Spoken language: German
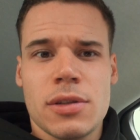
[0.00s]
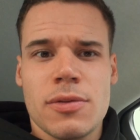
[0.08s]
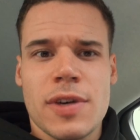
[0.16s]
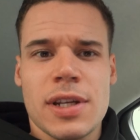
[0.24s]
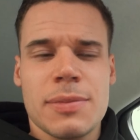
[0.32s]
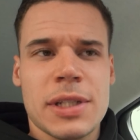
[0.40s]
Ich
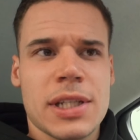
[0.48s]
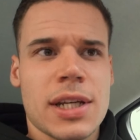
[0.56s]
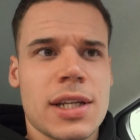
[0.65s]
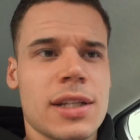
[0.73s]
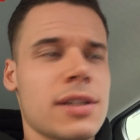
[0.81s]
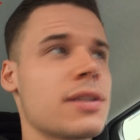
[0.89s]
glaube, wir werden mit
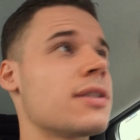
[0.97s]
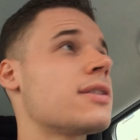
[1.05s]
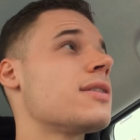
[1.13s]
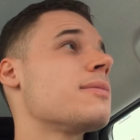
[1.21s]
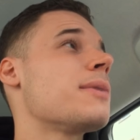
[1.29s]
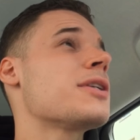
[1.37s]
die athletischste
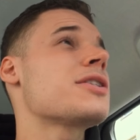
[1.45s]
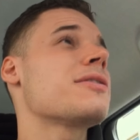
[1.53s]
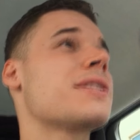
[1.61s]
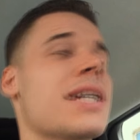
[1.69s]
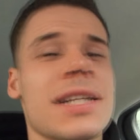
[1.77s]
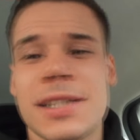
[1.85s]

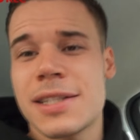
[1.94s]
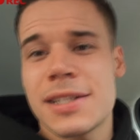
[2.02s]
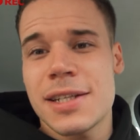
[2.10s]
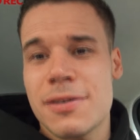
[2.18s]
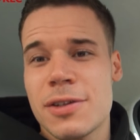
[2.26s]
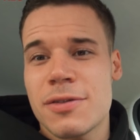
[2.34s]
Mannschaft sein
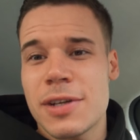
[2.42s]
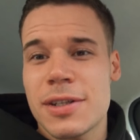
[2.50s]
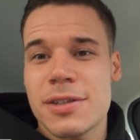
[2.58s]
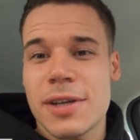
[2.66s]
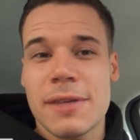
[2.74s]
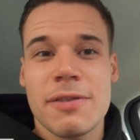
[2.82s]
nächstes Jahr, wenn es
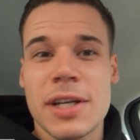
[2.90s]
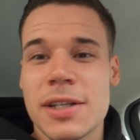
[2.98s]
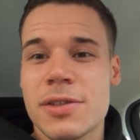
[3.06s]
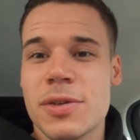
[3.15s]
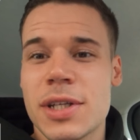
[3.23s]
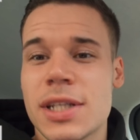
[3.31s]

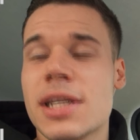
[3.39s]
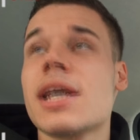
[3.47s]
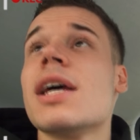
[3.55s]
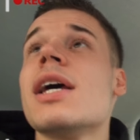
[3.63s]
weiter so geht.